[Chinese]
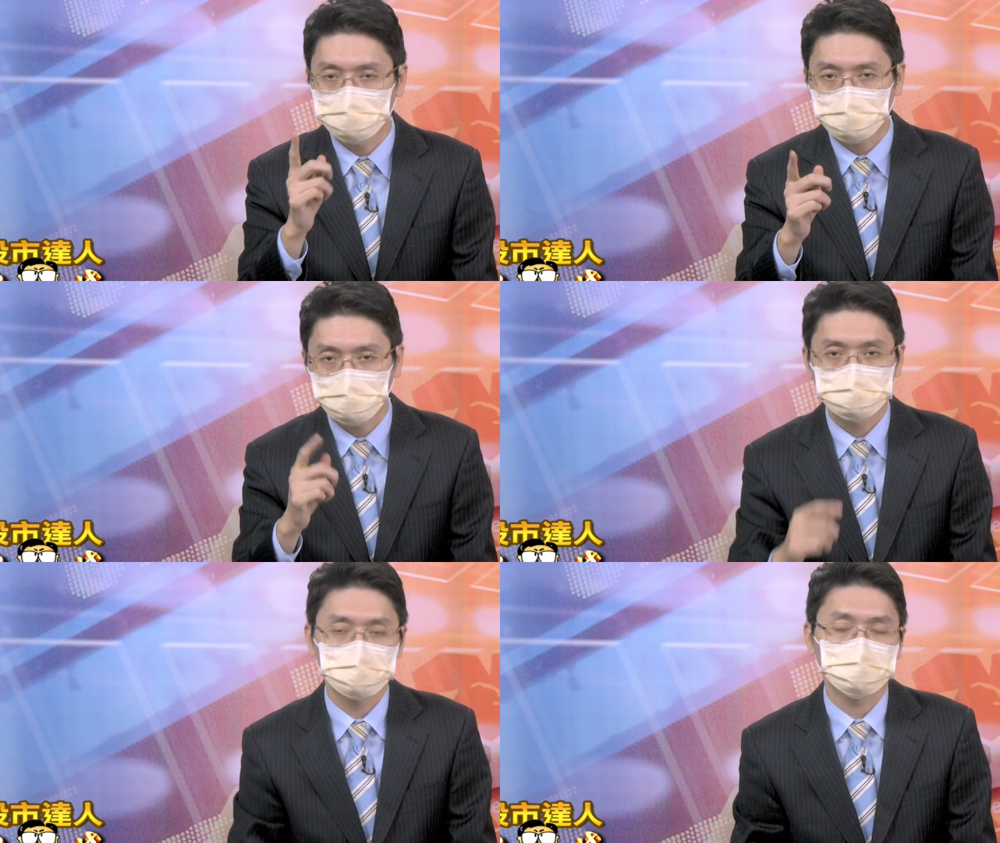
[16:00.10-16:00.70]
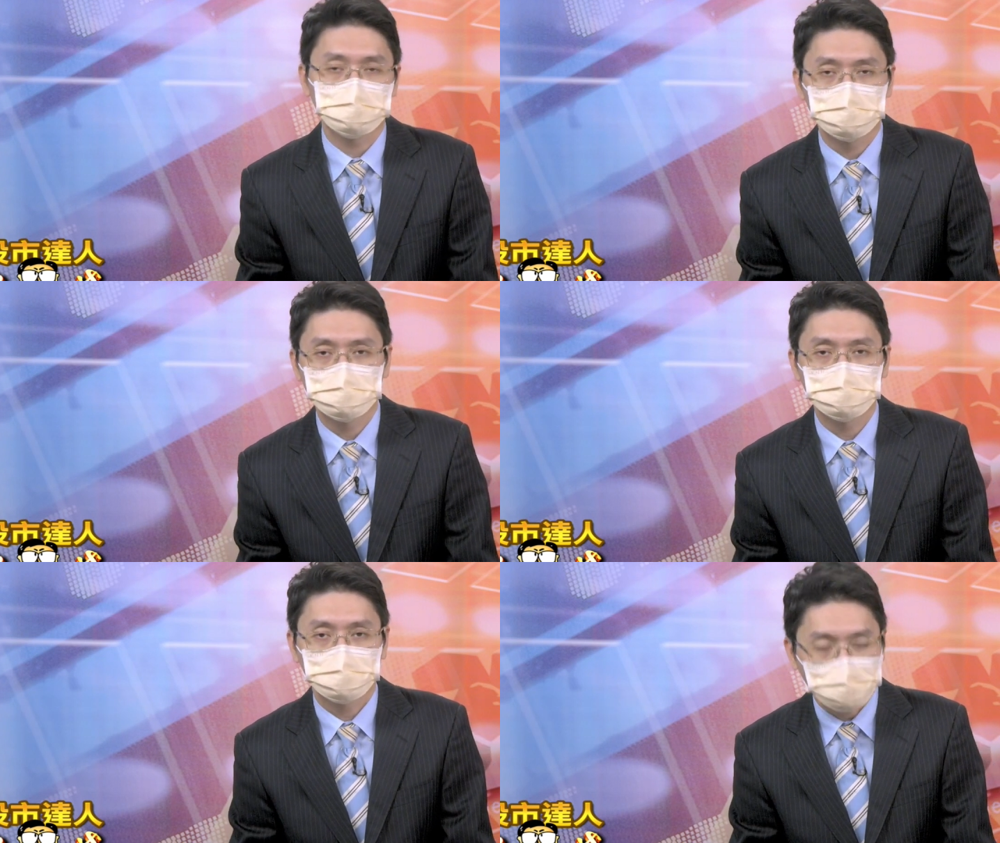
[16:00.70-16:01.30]
后面
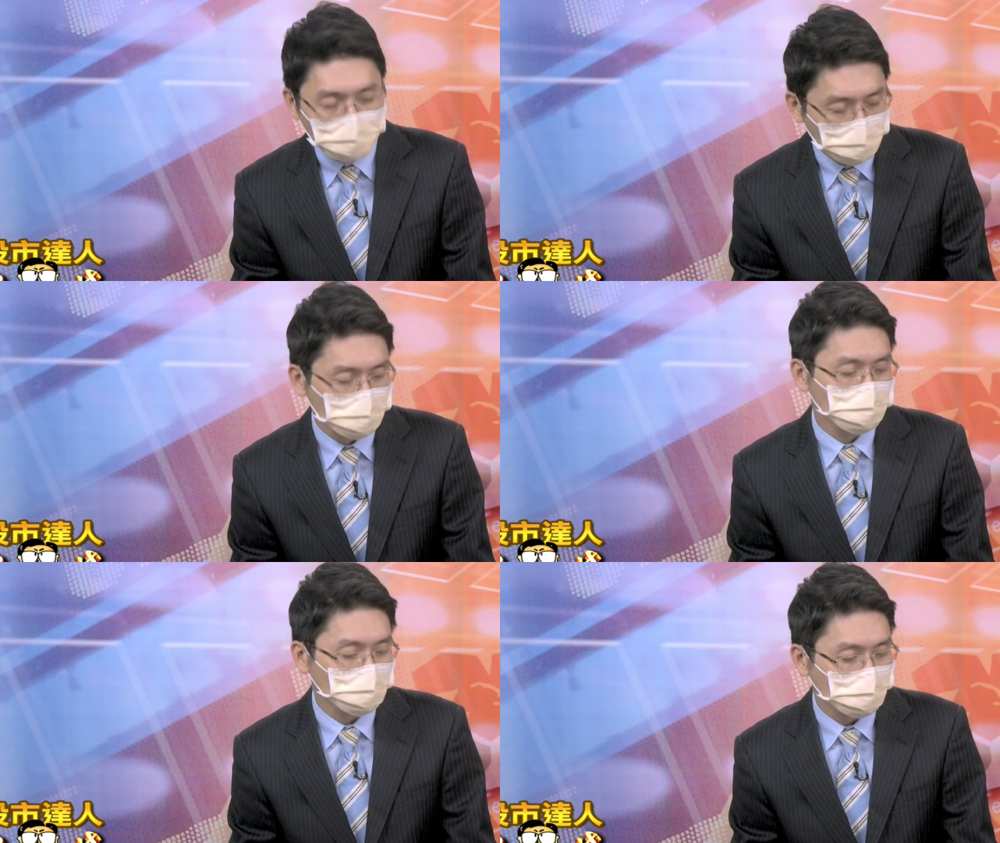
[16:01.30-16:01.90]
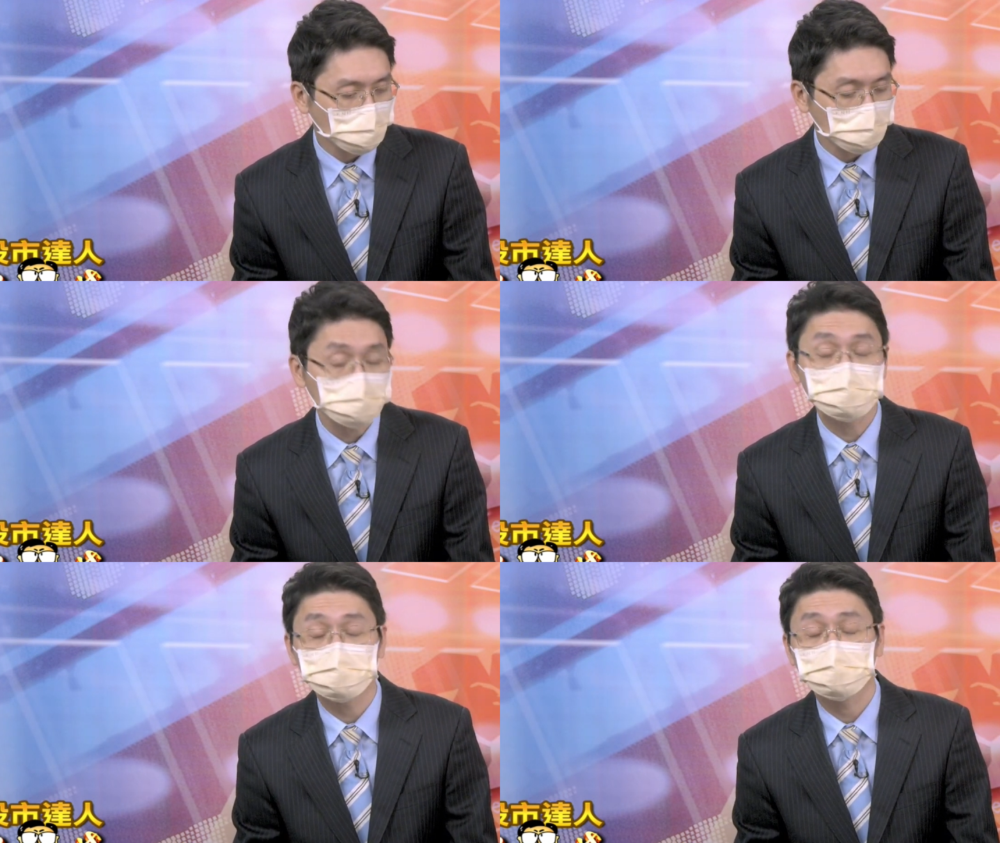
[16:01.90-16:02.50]
还有更多，还有更多。